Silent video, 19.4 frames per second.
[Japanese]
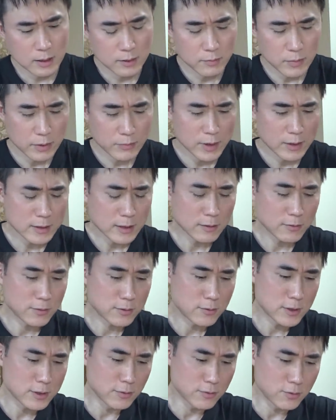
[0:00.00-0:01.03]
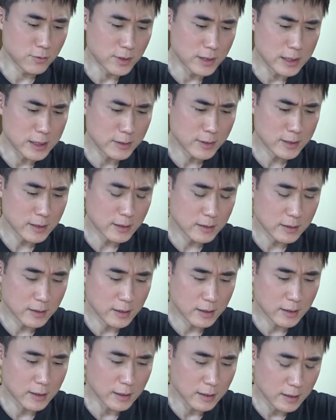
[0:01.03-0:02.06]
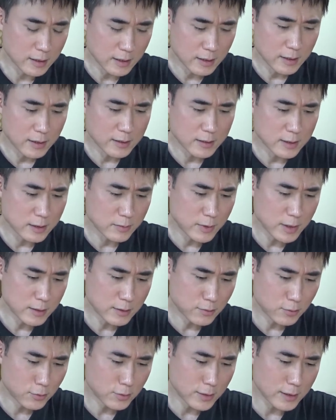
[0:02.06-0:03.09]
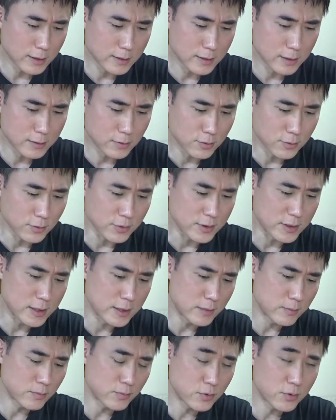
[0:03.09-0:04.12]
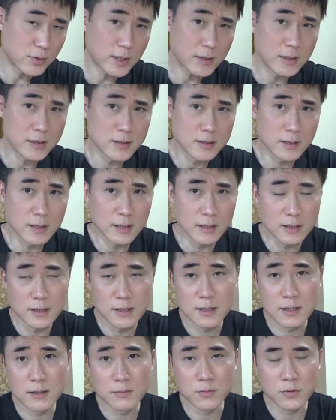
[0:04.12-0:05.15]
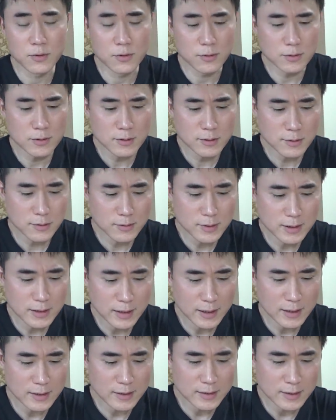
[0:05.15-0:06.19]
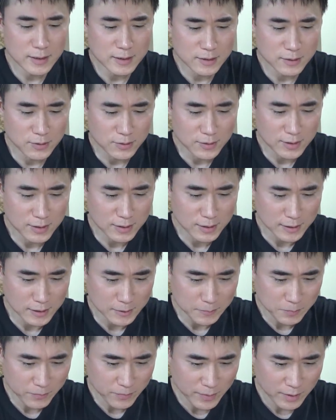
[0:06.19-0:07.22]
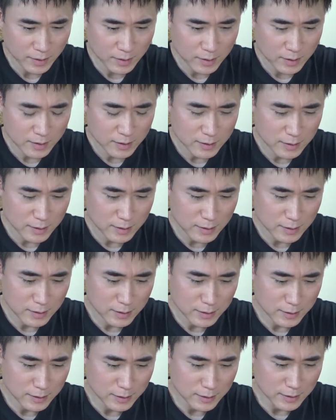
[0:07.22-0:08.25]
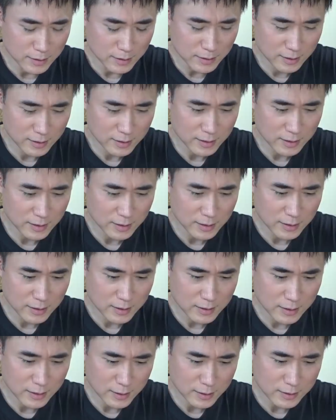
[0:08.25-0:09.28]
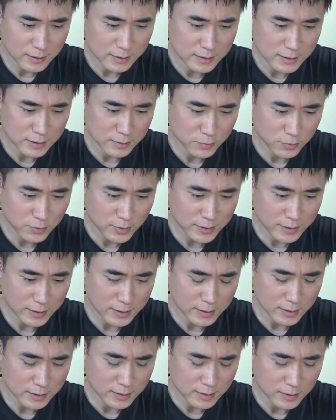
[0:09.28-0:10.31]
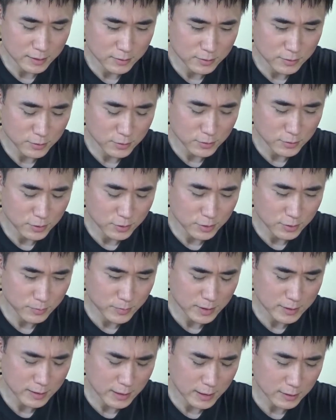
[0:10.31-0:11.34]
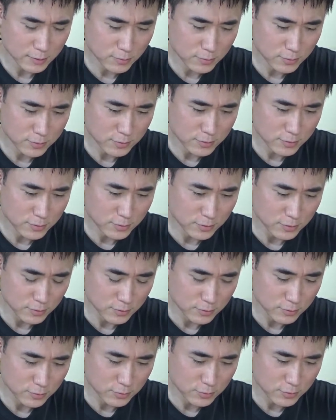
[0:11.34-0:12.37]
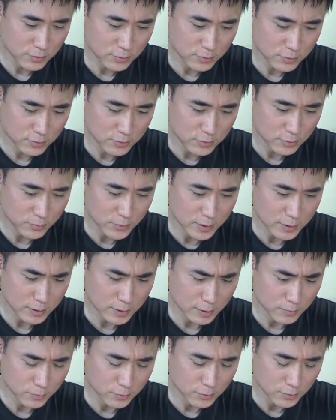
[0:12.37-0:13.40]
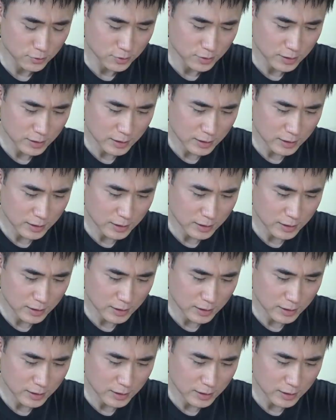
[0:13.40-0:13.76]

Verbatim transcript: まあ皆さんご存知の通り石破さんって自民党内での人望がですねもう本当にないんですよね。でなんで人望がないかっていうと、まあ、過去の行動を見てても